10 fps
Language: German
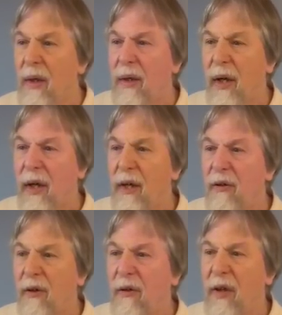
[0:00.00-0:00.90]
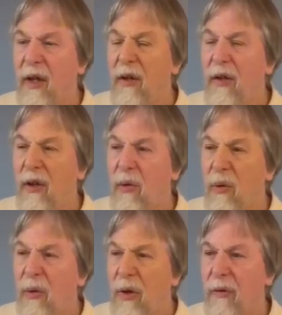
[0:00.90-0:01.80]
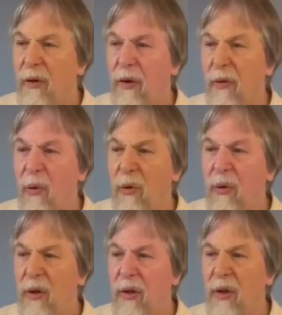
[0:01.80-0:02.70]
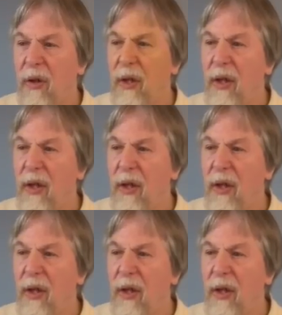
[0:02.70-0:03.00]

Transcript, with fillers: der eins aus N-Decoder versucht, äh,